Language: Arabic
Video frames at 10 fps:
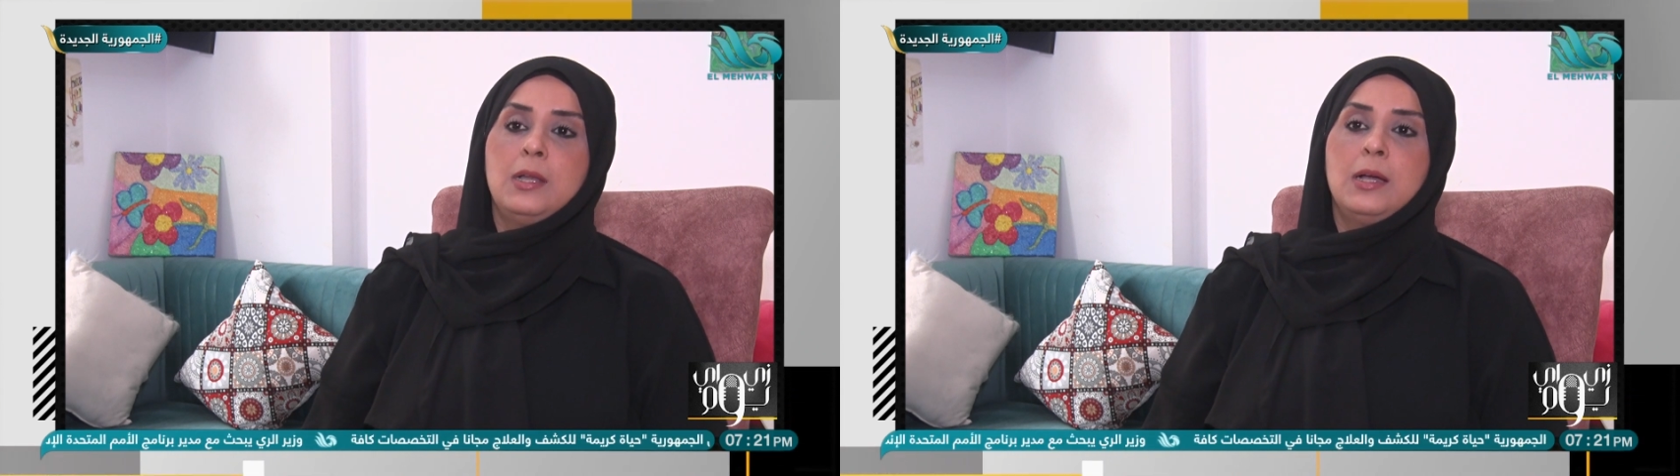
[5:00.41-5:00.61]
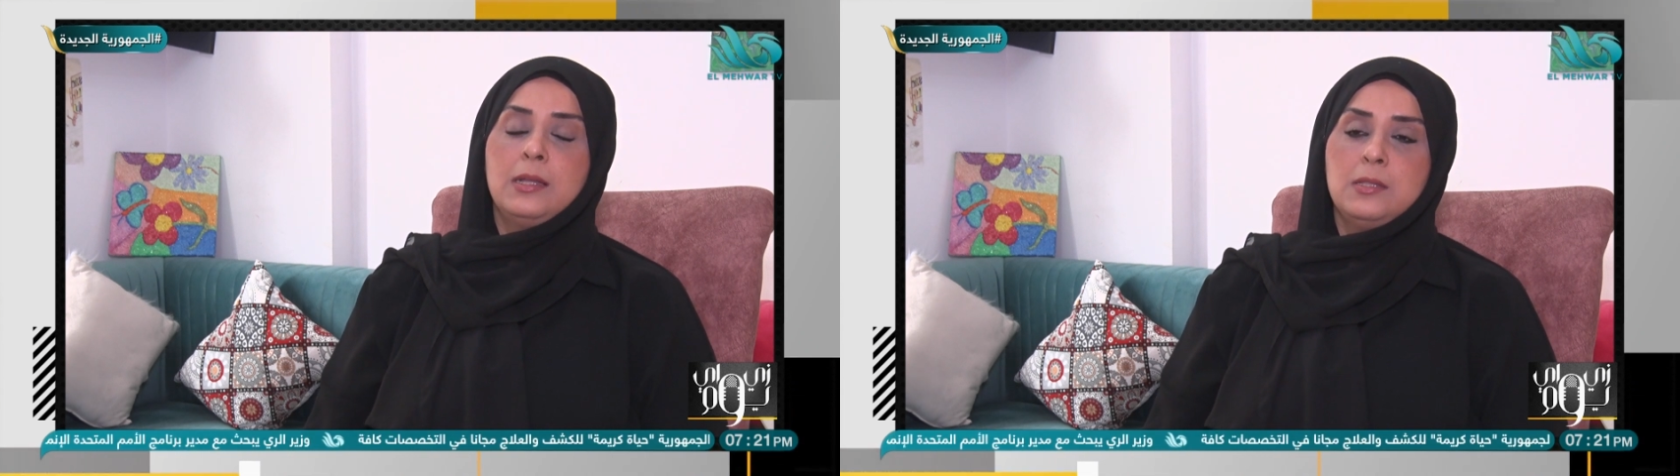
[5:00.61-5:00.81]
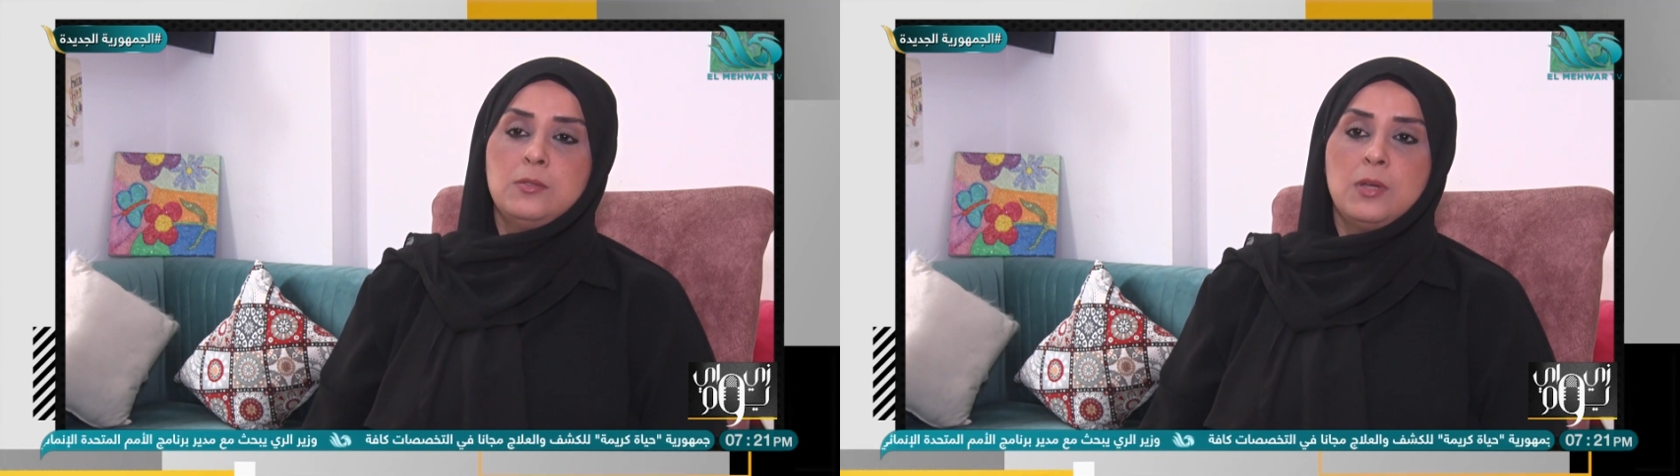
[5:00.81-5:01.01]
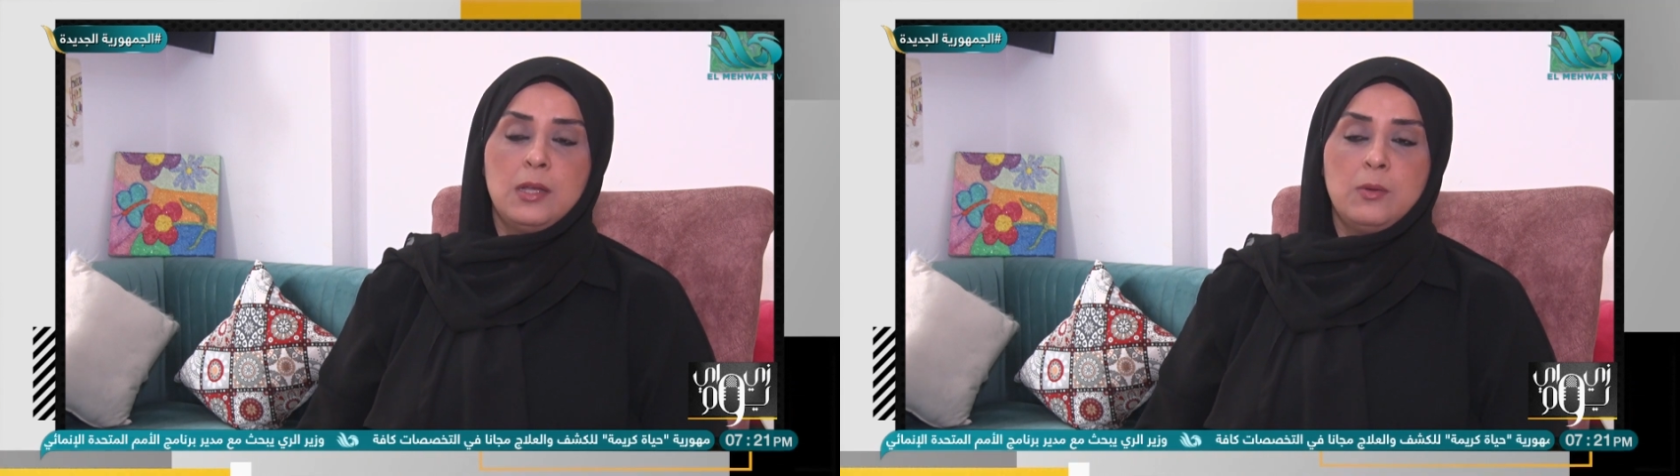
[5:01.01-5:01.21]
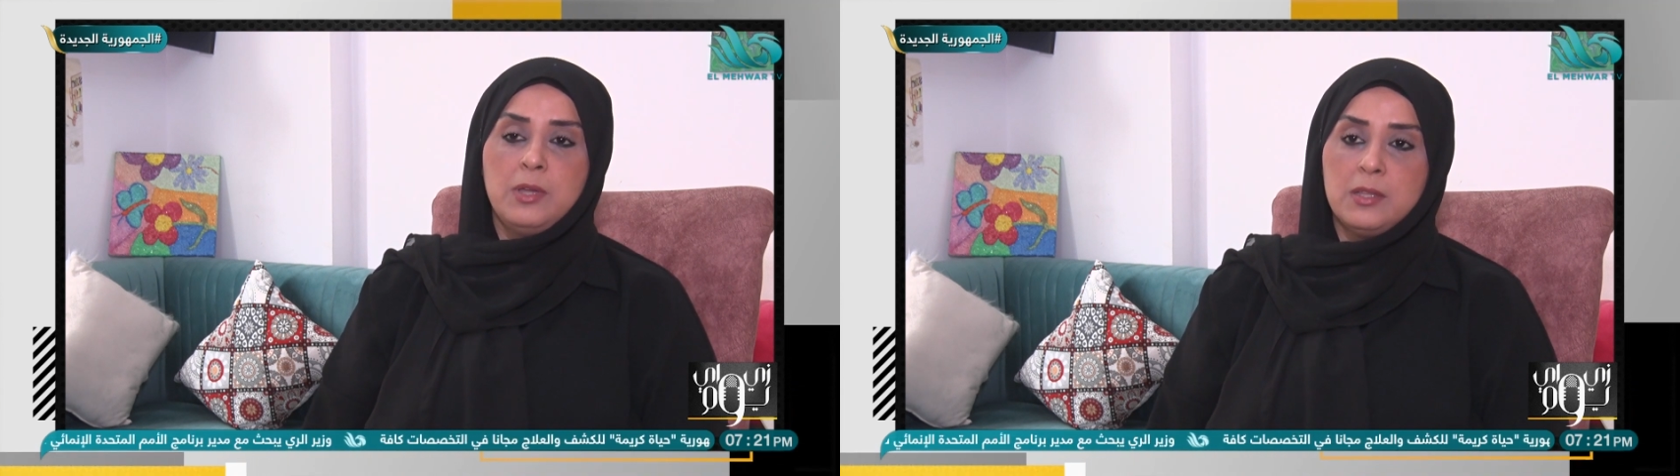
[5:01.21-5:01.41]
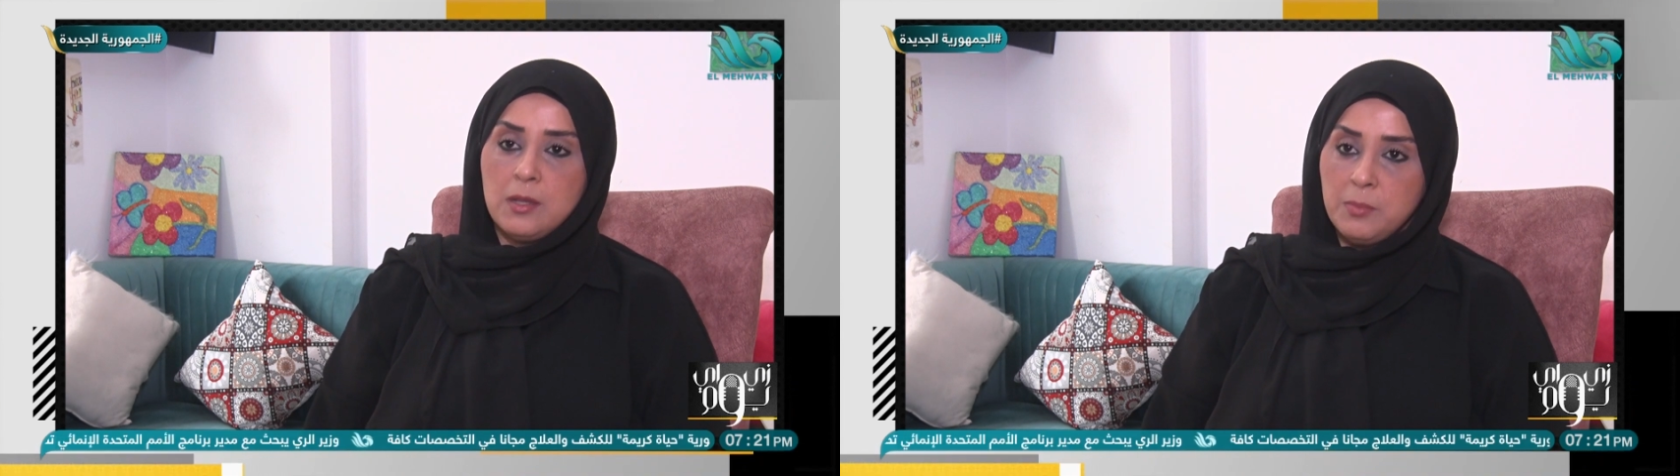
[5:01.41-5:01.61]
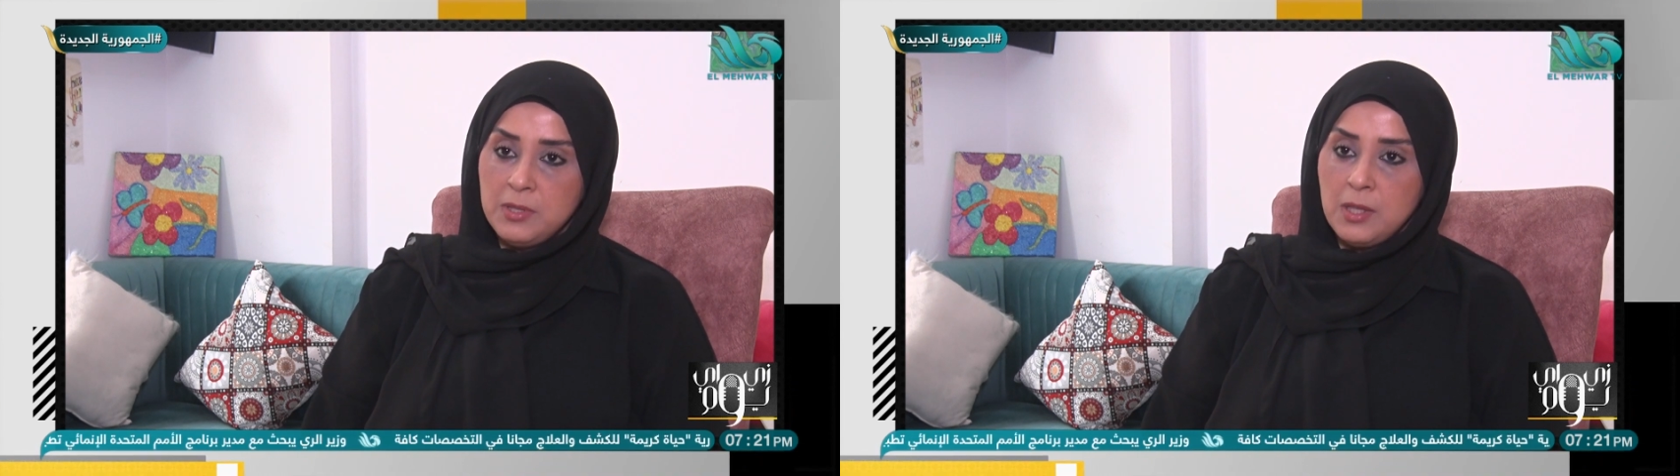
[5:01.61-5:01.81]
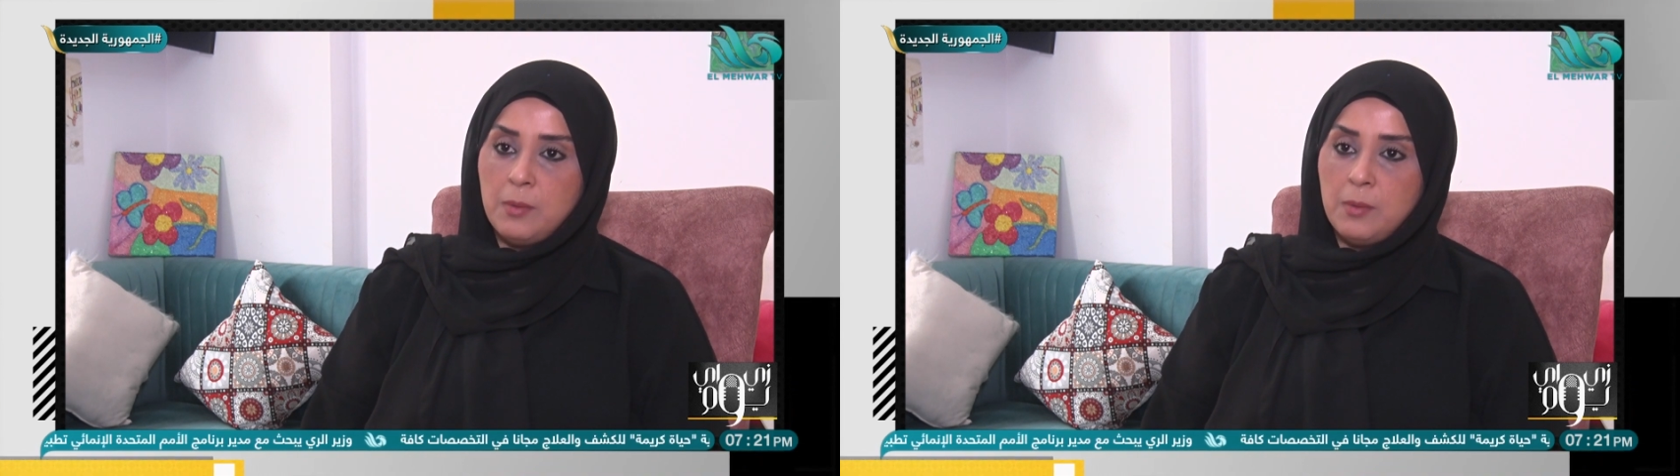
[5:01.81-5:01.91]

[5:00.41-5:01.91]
اللي عندي ألا وهي تربية